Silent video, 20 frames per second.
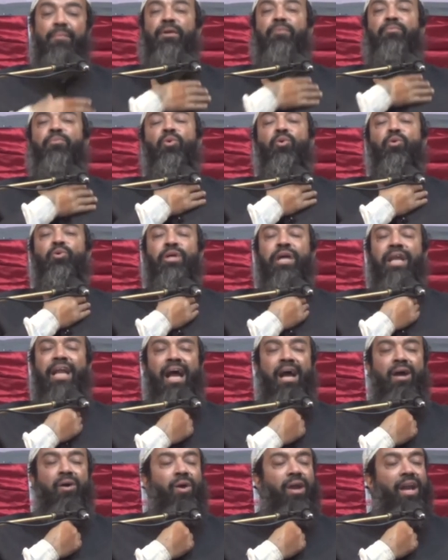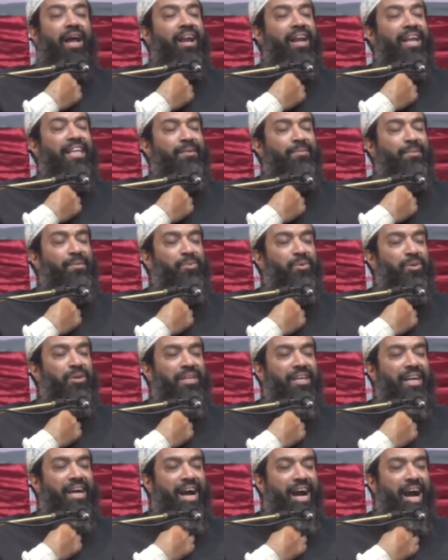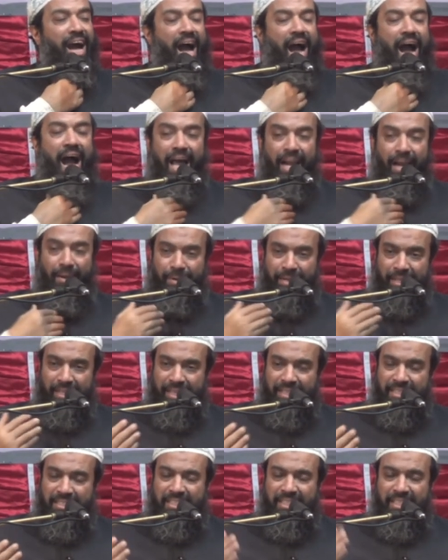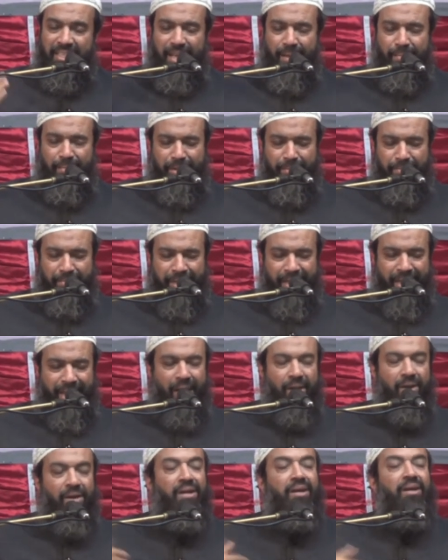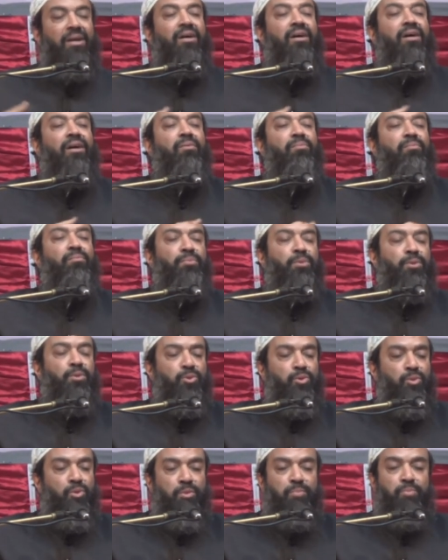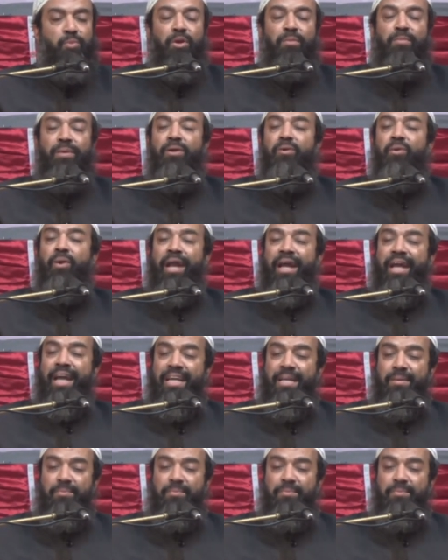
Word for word: আমরা পুরুষেরা কলা আলাদা জামা পরি আর আমাদের স্ত্রী আমার মেয়েরা মেয়েরা প্রচুর পরিমাণ গলা